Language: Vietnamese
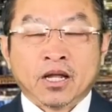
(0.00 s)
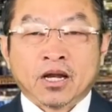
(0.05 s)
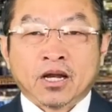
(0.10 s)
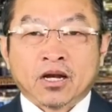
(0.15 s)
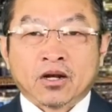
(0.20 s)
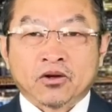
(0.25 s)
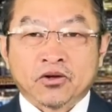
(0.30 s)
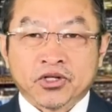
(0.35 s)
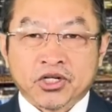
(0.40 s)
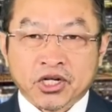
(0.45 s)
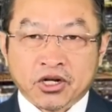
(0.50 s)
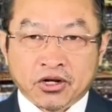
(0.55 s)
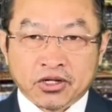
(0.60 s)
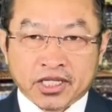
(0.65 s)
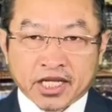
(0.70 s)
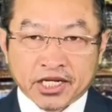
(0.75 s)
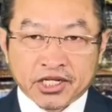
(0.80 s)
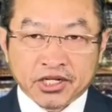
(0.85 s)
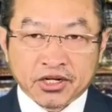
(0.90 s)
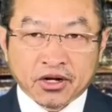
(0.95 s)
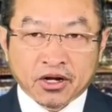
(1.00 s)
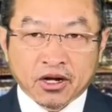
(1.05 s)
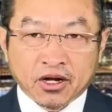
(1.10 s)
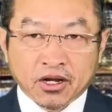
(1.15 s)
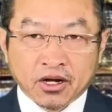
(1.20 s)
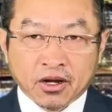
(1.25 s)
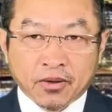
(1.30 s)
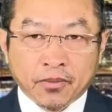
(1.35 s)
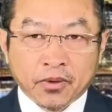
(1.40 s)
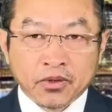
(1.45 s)
lúc sau, tại sao nó
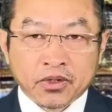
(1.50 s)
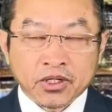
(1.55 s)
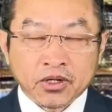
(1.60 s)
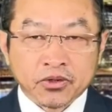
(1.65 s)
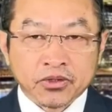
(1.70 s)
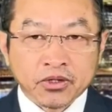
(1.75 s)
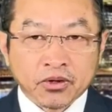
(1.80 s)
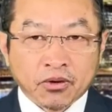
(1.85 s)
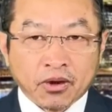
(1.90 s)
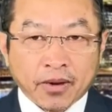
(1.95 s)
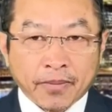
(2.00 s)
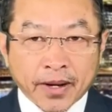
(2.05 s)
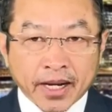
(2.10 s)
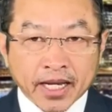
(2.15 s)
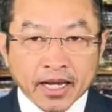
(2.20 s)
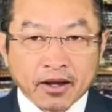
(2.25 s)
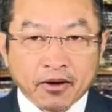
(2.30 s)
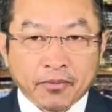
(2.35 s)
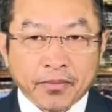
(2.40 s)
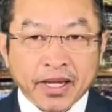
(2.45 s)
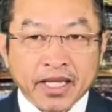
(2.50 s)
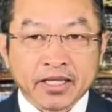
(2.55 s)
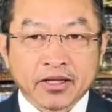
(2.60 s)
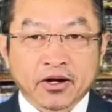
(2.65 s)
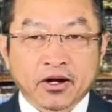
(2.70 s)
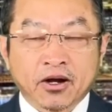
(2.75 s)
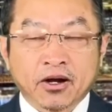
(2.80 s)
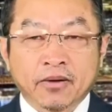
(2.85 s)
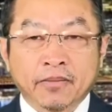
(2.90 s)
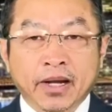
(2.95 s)
là một trâu xong ốp phá nên cậu bé
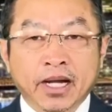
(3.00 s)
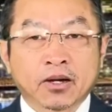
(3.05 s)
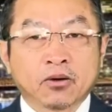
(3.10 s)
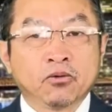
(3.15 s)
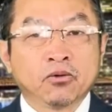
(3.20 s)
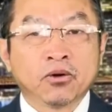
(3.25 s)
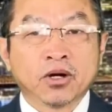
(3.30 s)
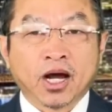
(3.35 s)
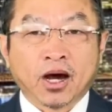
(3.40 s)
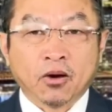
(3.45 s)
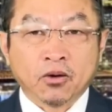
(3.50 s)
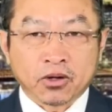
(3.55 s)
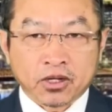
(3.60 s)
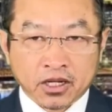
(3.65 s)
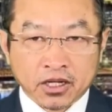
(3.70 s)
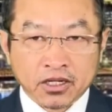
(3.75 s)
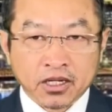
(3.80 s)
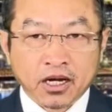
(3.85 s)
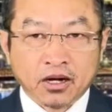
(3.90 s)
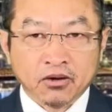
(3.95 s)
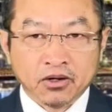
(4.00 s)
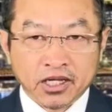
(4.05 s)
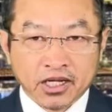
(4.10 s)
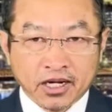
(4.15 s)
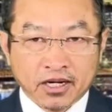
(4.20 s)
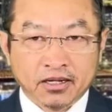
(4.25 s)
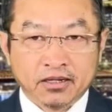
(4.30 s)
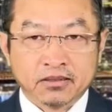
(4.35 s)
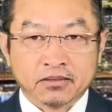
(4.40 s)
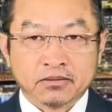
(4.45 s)
nó mà cụ lâu cơn cầu đi
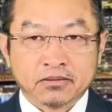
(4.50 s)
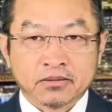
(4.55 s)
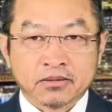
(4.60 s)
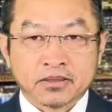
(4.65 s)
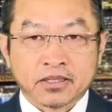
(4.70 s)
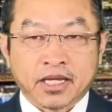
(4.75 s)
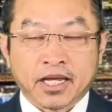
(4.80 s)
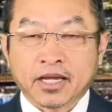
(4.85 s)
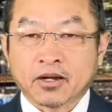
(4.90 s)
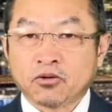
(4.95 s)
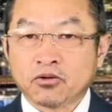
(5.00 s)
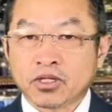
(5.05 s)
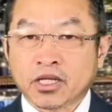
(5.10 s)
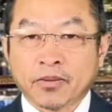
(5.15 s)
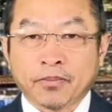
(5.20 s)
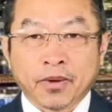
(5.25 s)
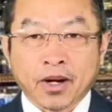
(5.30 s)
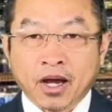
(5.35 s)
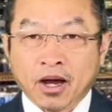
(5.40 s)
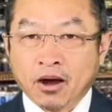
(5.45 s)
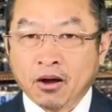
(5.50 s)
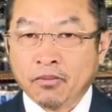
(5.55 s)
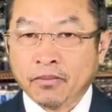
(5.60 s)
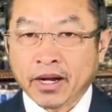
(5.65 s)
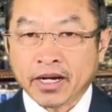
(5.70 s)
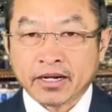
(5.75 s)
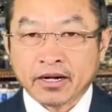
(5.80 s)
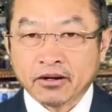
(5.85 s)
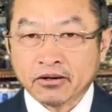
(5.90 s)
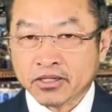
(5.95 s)
lợi ai cụ tiếp lâu mà
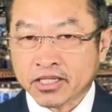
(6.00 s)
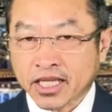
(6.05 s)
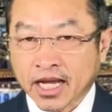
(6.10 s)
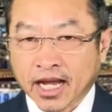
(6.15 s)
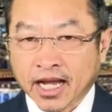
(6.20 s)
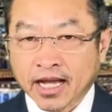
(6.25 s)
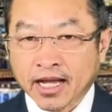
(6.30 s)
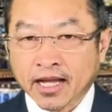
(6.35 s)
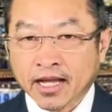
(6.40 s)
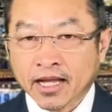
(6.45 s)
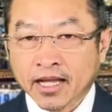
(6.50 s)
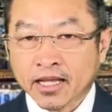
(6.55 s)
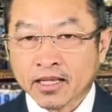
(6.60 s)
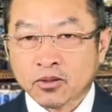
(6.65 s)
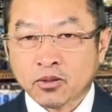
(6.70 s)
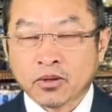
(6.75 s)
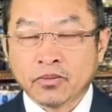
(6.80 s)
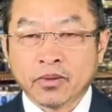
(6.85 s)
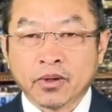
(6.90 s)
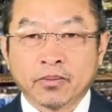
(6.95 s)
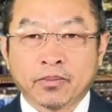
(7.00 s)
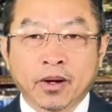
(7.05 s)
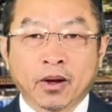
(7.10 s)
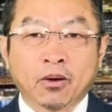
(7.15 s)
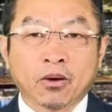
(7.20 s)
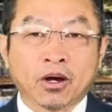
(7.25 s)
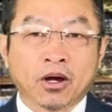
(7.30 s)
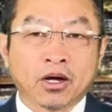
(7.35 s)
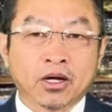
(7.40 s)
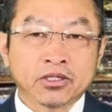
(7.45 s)
đâu ta tôi một
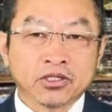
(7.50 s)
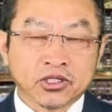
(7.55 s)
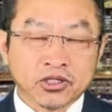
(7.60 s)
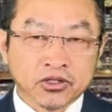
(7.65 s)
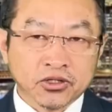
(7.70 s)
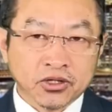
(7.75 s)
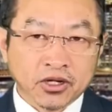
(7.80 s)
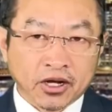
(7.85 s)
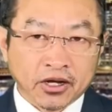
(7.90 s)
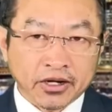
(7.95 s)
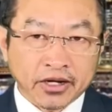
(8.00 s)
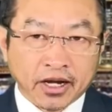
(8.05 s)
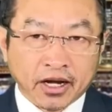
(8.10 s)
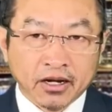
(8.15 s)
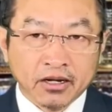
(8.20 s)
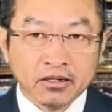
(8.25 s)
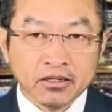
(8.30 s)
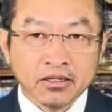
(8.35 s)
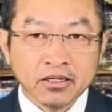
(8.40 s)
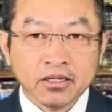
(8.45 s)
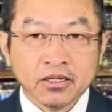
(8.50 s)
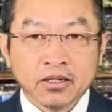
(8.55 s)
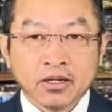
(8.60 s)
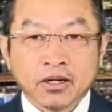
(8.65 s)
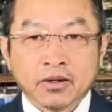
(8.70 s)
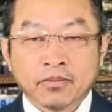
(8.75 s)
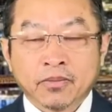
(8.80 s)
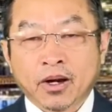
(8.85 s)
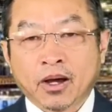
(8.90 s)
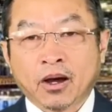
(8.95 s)
lâu họ dư là đâu
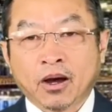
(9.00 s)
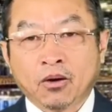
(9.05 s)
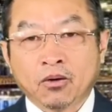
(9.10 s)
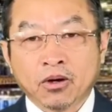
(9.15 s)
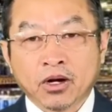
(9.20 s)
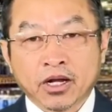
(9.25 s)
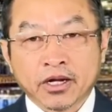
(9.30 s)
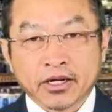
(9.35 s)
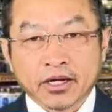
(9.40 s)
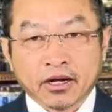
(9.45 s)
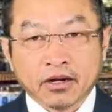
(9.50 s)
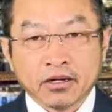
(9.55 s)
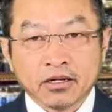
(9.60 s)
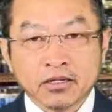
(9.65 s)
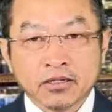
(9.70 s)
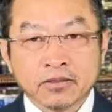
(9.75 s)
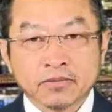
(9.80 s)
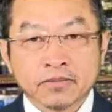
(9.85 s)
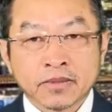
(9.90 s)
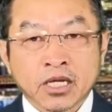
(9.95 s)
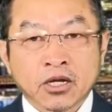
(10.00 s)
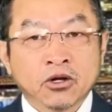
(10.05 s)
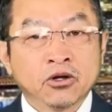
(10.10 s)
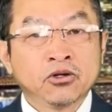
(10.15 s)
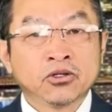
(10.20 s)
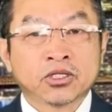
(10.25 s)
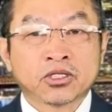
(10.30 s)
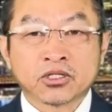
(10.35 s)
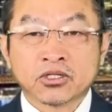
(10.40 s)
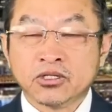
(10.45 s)
lâu hầu là đâu
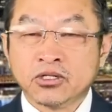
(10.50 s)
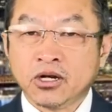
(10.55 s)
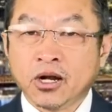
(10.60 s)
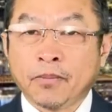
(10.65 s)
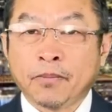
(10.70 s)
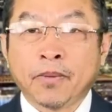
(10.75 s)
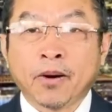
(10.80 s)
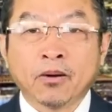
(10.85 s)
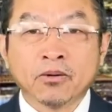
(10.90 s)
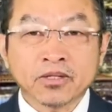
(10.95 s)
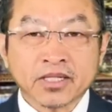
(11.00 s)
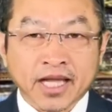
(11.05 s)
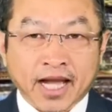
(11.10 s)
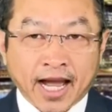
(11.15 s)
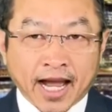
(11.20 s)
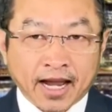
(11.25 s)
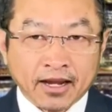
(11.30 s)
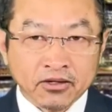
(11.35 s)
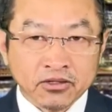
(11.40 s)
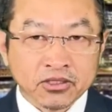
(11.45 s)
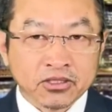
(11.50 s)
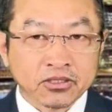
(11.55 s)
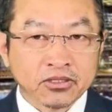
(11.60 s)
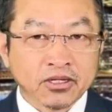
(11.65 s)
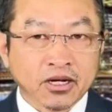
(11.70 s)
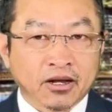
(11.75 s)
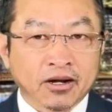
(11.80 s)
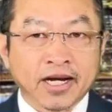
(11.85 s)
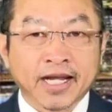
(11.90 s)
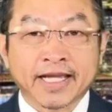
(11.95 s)
hư chữ là bông ta hư chữ
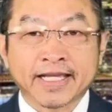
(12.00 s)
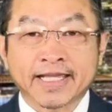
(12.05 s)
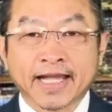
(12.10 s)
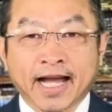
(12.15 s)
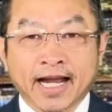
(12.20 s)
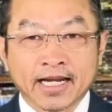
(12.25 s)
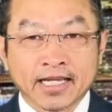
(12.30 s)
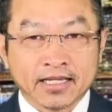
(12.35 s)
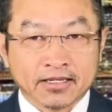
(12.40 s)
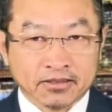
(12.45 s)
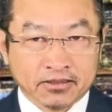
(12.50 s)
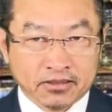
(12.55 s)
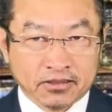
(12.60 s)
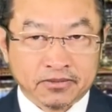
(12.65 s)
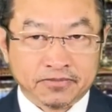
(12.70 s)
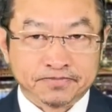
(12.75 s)
là lây ta liền nữa ừ.